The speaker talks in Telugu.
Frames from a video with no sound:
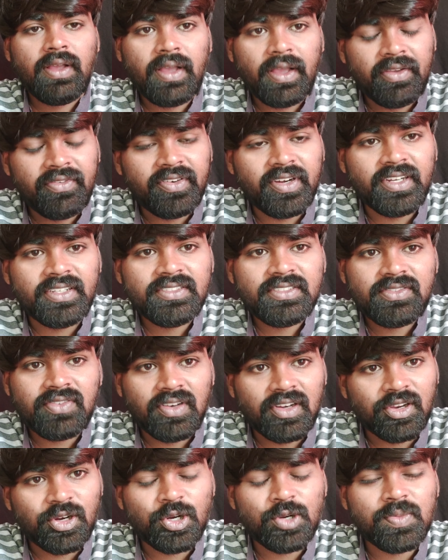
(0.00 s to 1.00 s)
హాయ్ ఫ్రెండ్స్
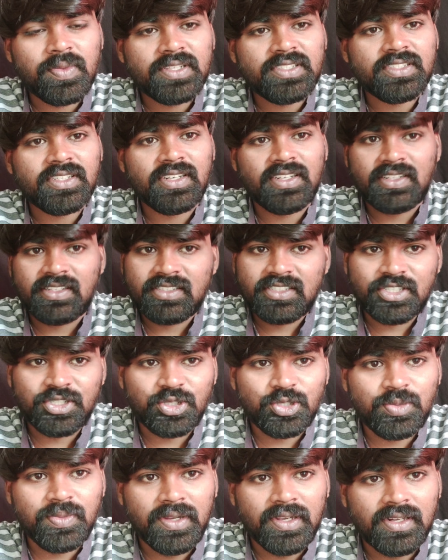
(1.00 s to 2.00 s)
వెల్కమ్ టు మై ఛానల్
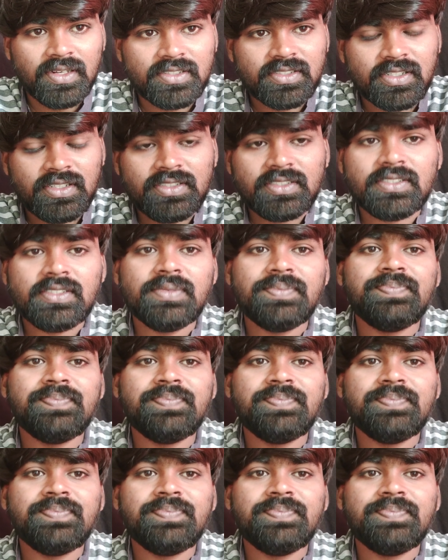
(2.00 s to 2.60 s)
చందు బిగల్ షార్ట్స్